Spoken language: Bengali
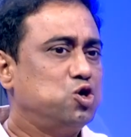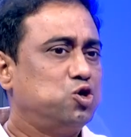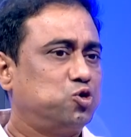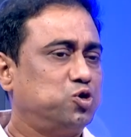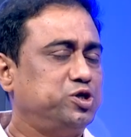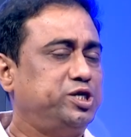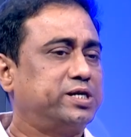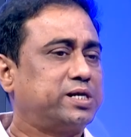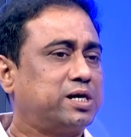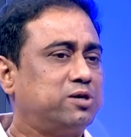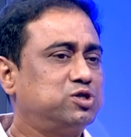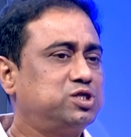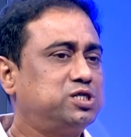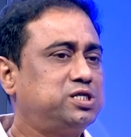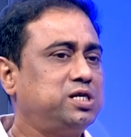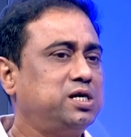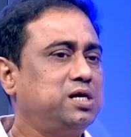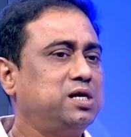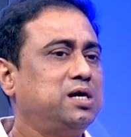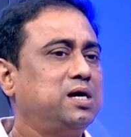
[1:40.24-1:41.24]
তো যেটা
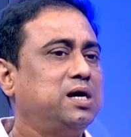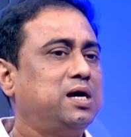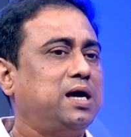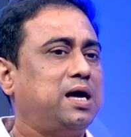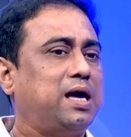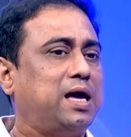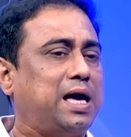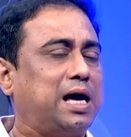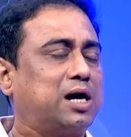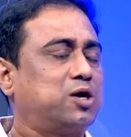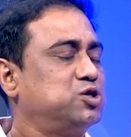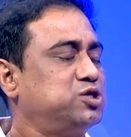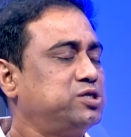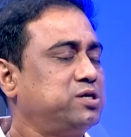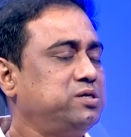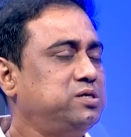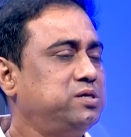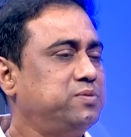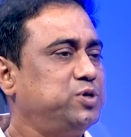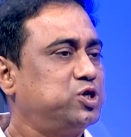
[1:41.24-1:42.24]
হচ্ছে এক হচ্ছে
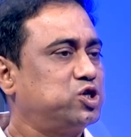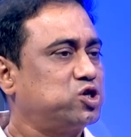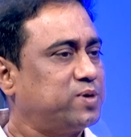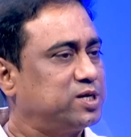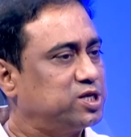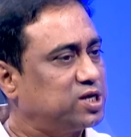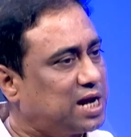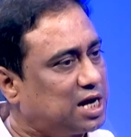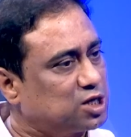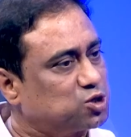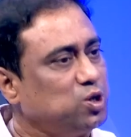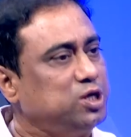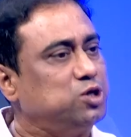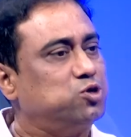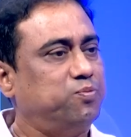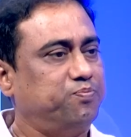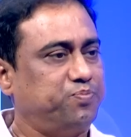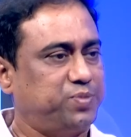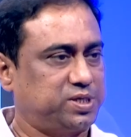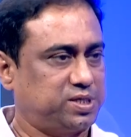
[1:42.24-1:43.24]
যে বিশ্ববাজারে আসলেই
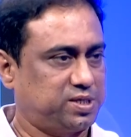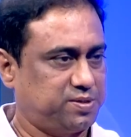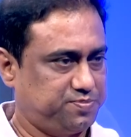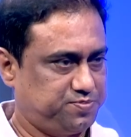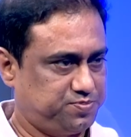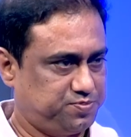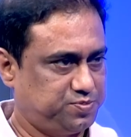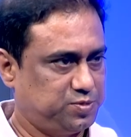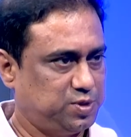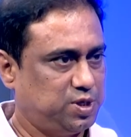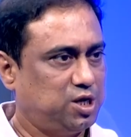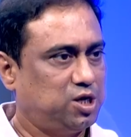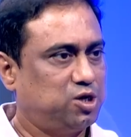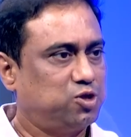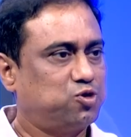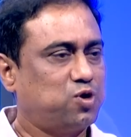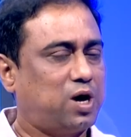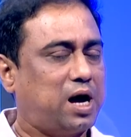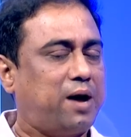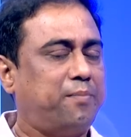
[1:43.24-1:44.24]
কমতেছে
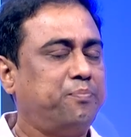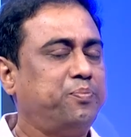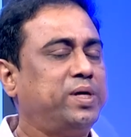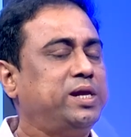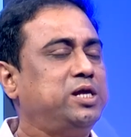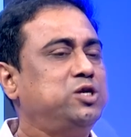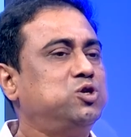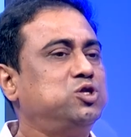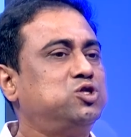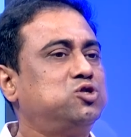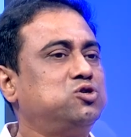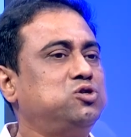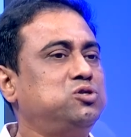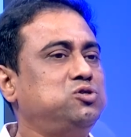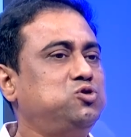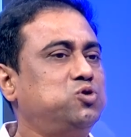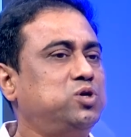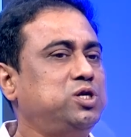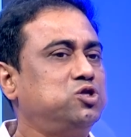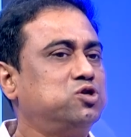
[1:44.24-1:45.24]
তো আমদানি
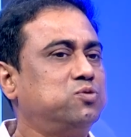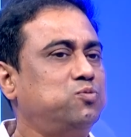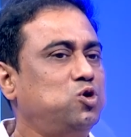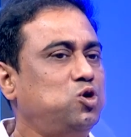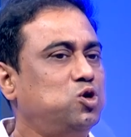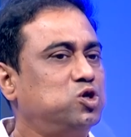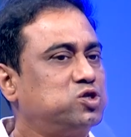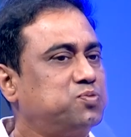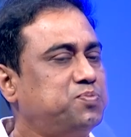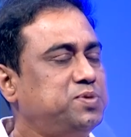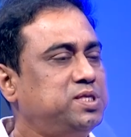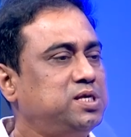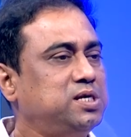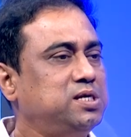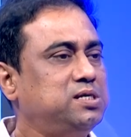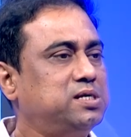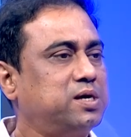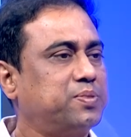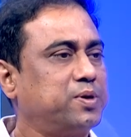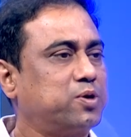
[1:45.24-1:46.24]
জনিত মূল্যস্ফীতি
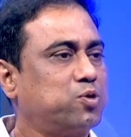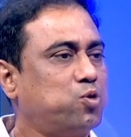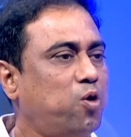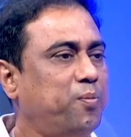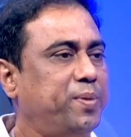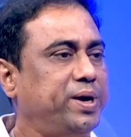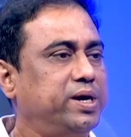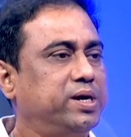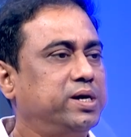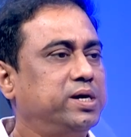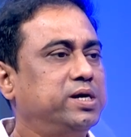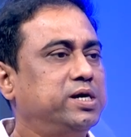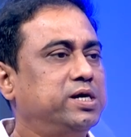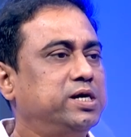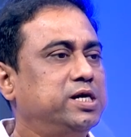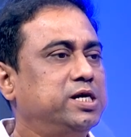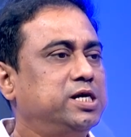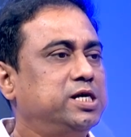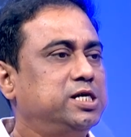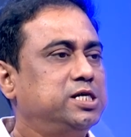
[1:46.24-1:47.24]
যাতে কমে
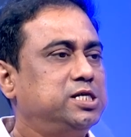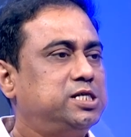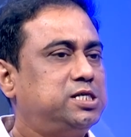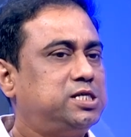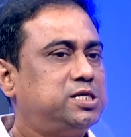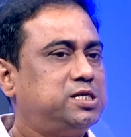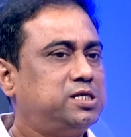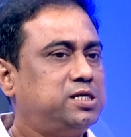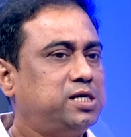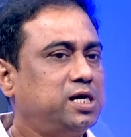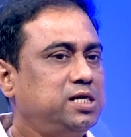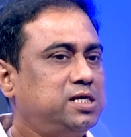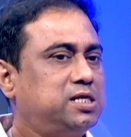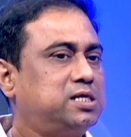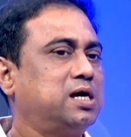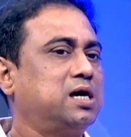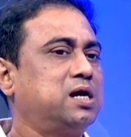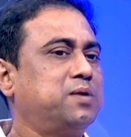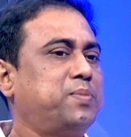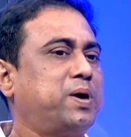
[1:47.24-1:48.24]

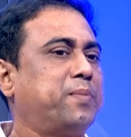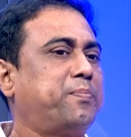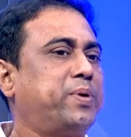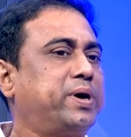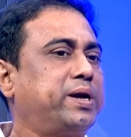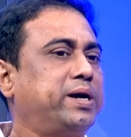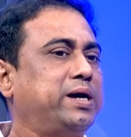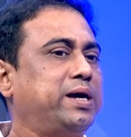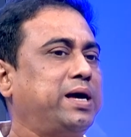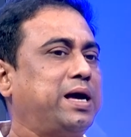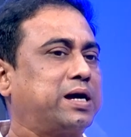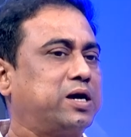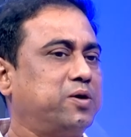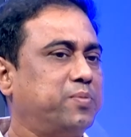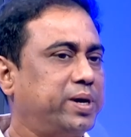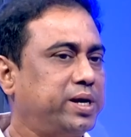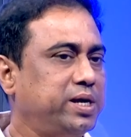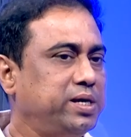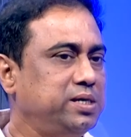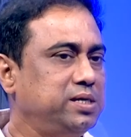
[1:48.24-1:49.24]
সেইটার ব্যাপারে
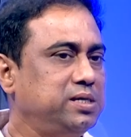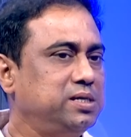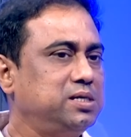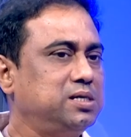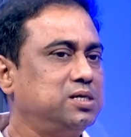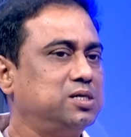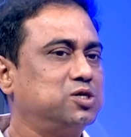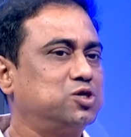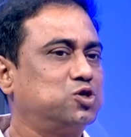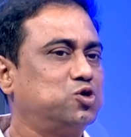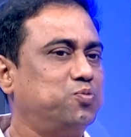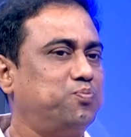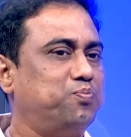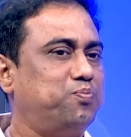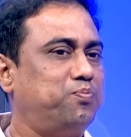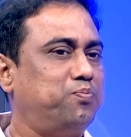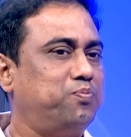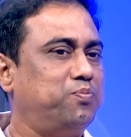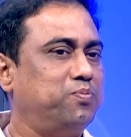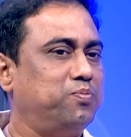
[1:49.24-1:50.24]
একেবারেই খুব
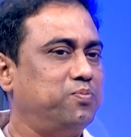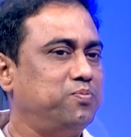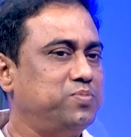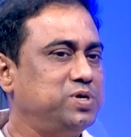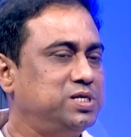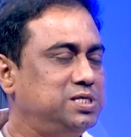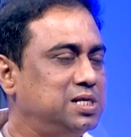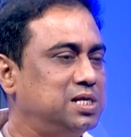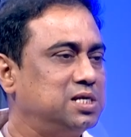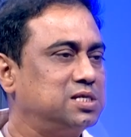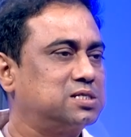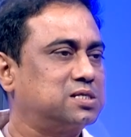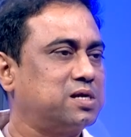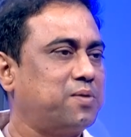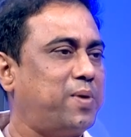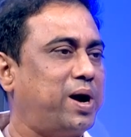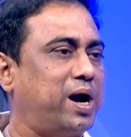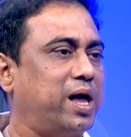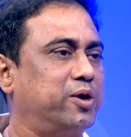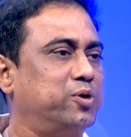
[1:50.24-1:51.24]
ভিজিলেন্সটা
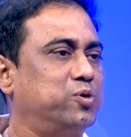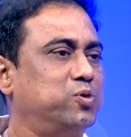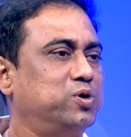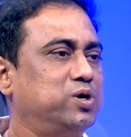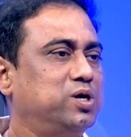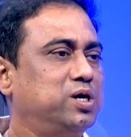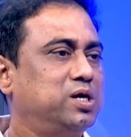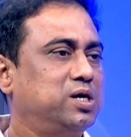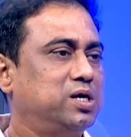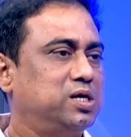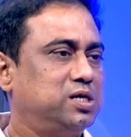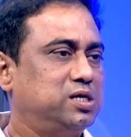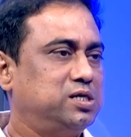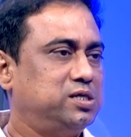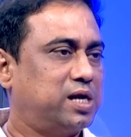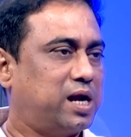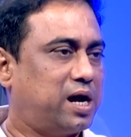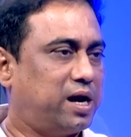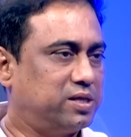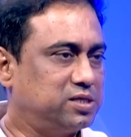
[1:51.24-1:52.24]
বাড়ানো
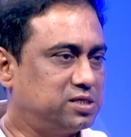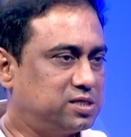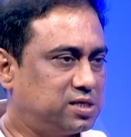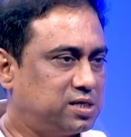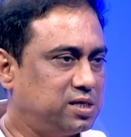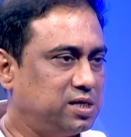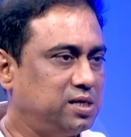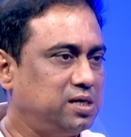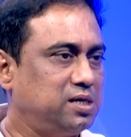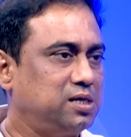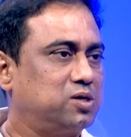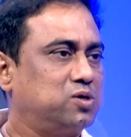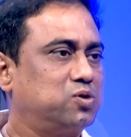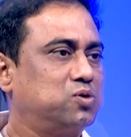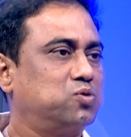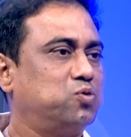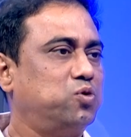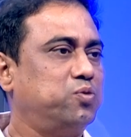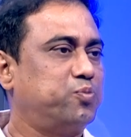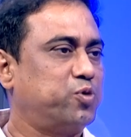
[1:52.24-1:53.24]
যারা আনছে
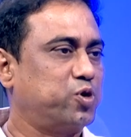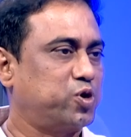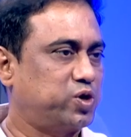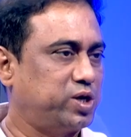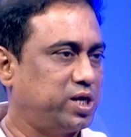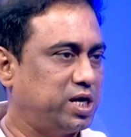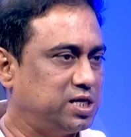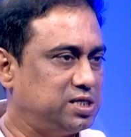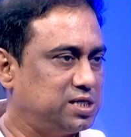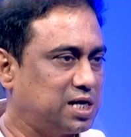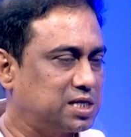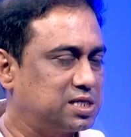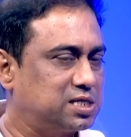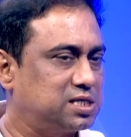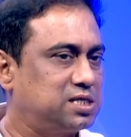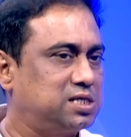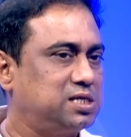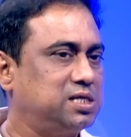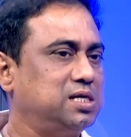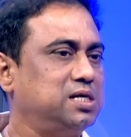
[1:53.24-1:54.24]
কোন প্রক্রিয়ায়
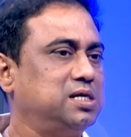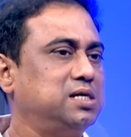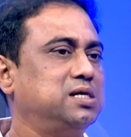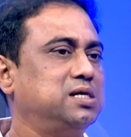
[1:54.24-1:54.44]
যাচ্ছে